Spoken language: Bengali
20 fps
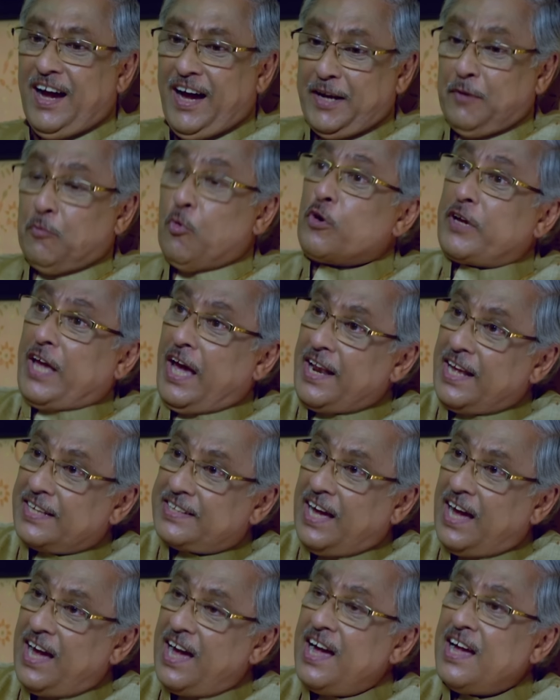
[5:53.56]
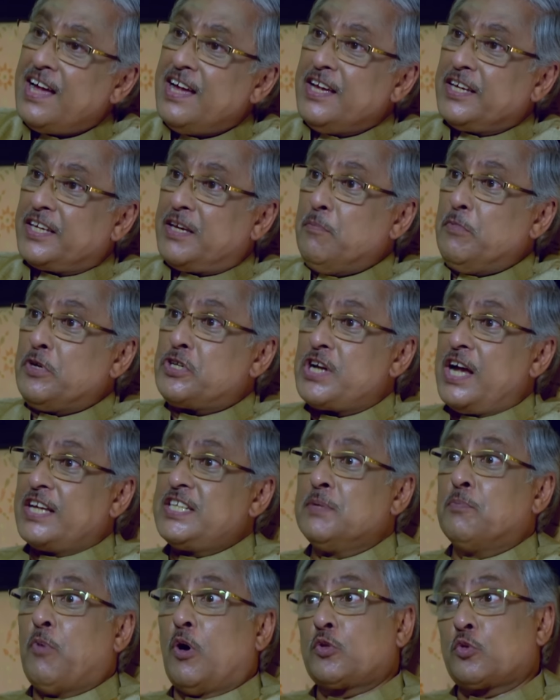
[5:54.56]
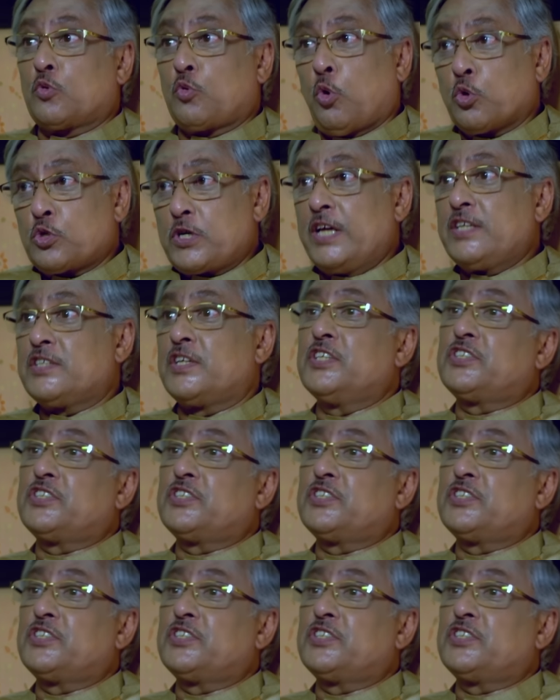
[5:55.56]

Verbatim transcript: আরে ও বলছিল মিশ্রবাবু খুব খুশি হয়েছে এই